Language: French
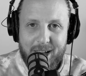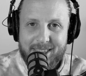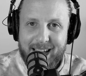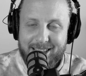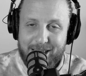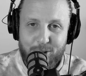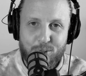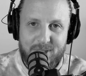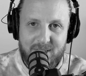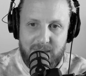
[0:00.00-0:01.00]
article
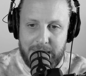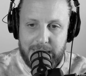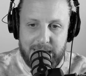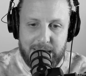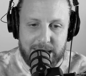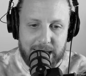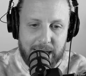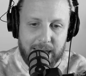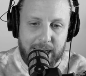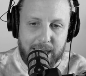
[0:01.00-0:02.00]
de Dizine qui
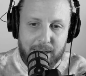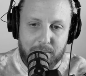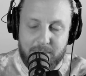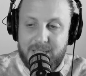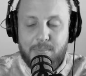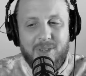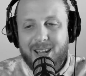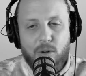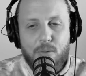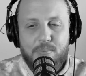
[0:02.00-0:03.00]
disait c'est
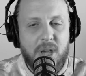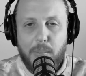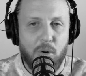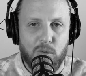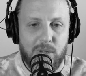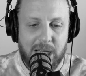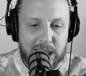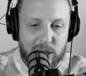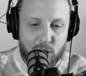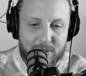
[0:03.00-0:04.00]
peut-être le pire produit de
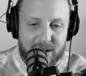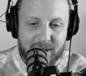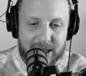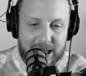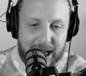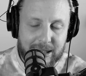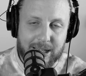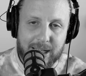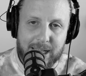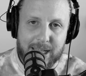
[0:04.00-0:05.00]
l'année
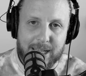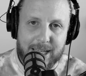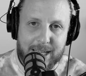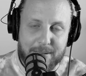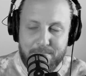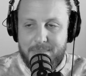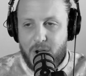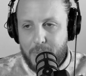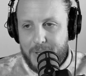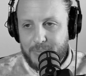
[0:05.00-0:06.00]
2024, mais
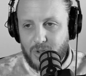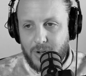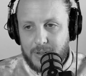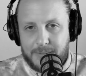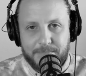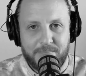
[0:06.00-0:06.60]
en même temps,